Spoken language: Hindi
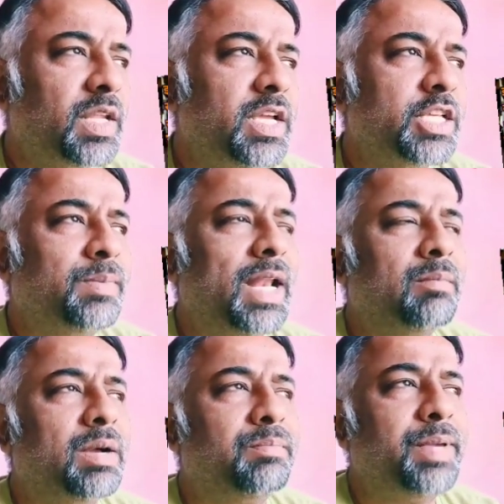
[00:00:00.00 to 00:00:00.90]
इसमें
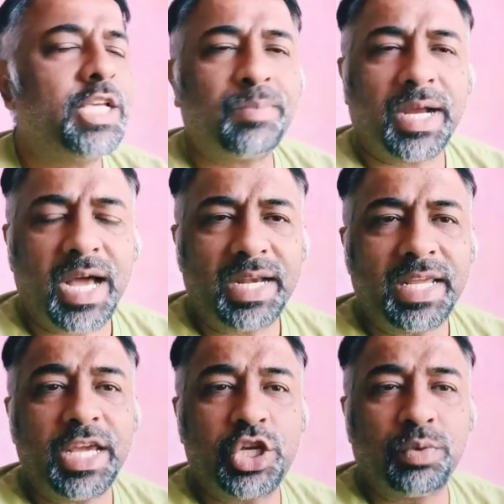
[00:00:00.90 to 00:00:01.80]
लगभग 20 प्रकार
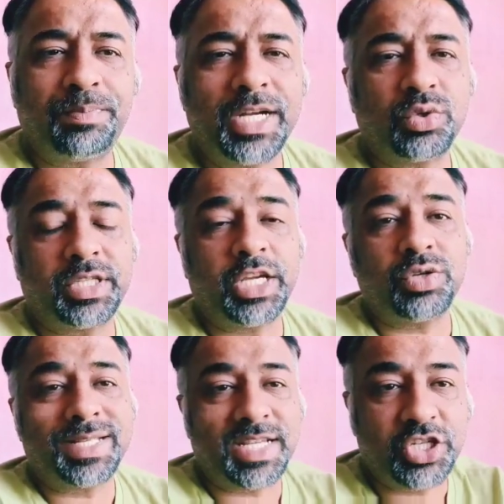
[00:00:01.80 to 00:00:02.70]
की इक्विपमेंट्स होती हैं जो
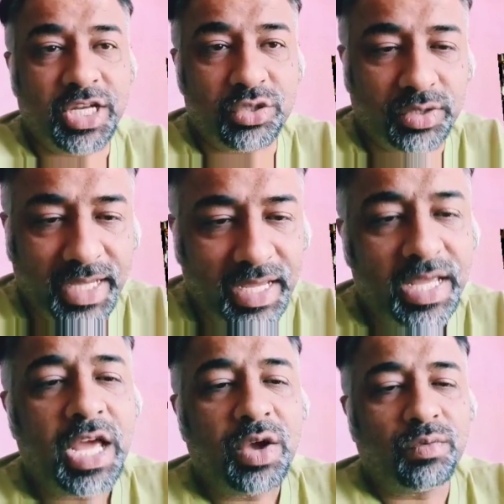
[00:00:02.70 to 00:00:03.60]
एसेंशियल्स होती हैं
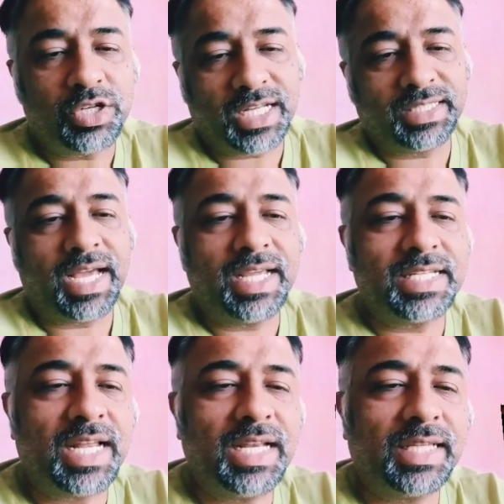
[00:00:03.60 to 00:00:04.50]
वो जाती हैं आइए
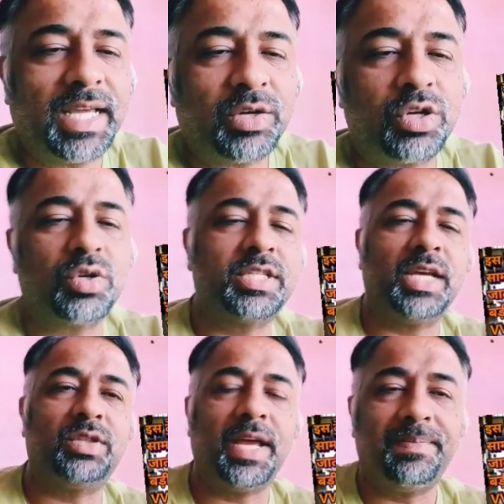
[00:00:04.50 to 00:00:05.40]
जान लेते हैं कौन कौन से
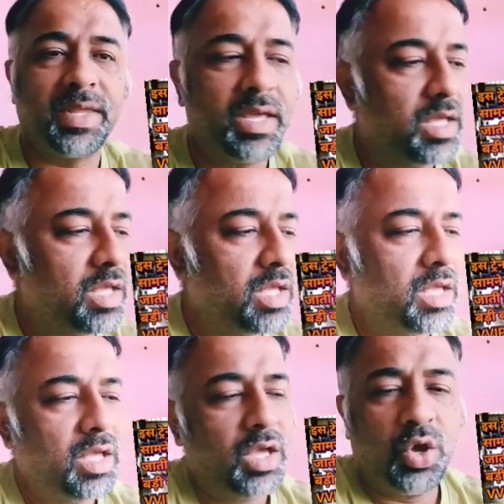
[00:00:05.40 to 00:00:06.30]
होते
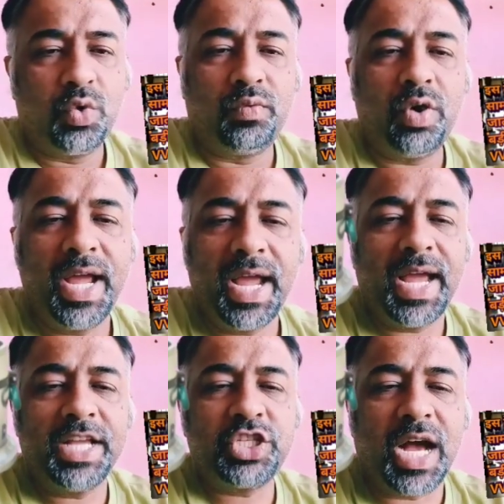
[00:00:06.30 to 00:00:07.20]
हैं वो हैं
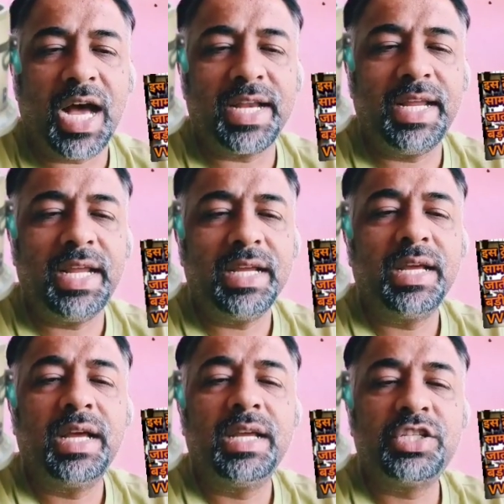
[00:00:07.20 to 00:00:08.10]
एच आर ई
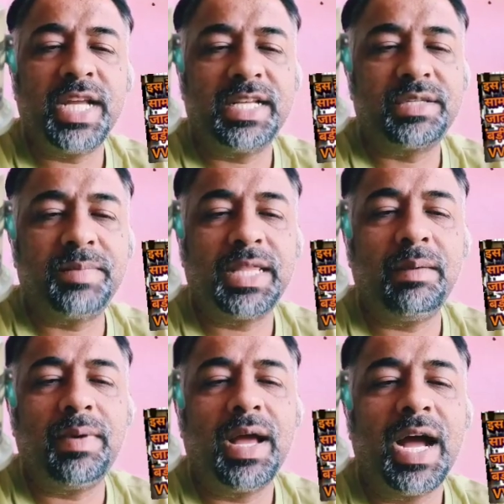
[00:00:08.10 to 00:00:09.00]
सेट्स
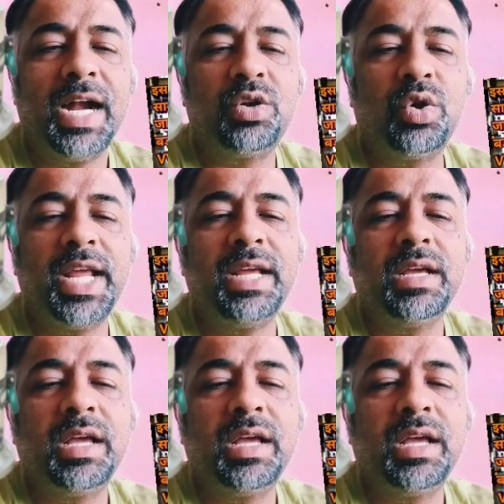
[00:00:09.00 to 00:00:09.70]
मतलब हाइड्रोलिंग